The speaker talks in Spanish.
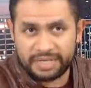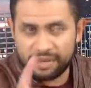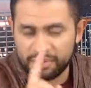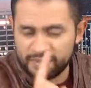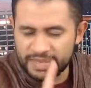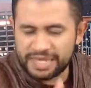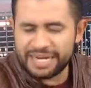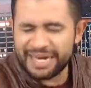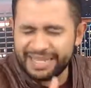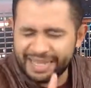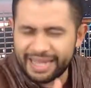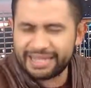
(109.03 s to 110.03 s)
La primera
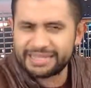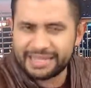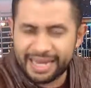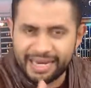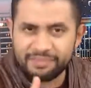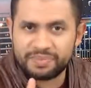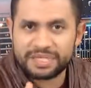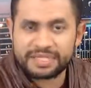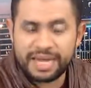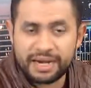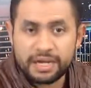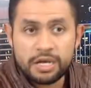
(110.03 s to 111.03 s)
realidad es que al
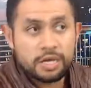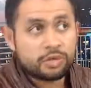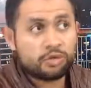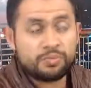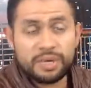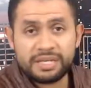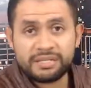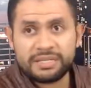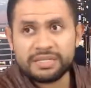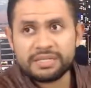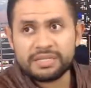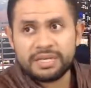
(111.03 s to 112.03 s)
empezar, tú
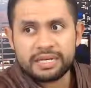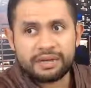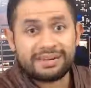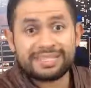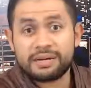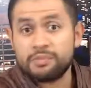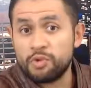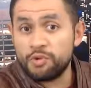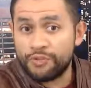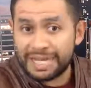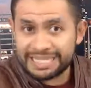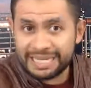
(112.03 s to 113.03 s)
piensas que va a ser
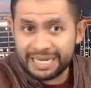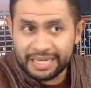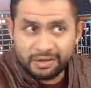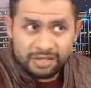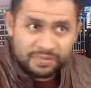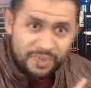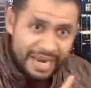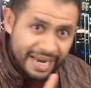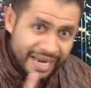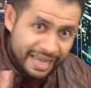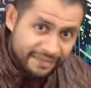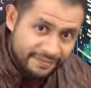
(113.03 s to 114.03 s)
muy fácil y no es para
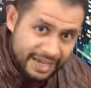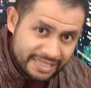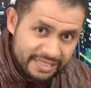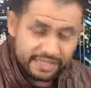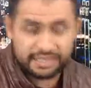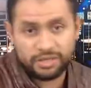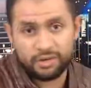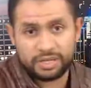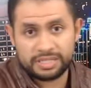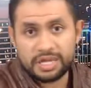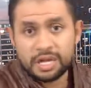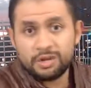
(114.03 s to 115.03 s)
nada fácil,
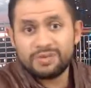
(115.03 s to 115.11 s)
señores.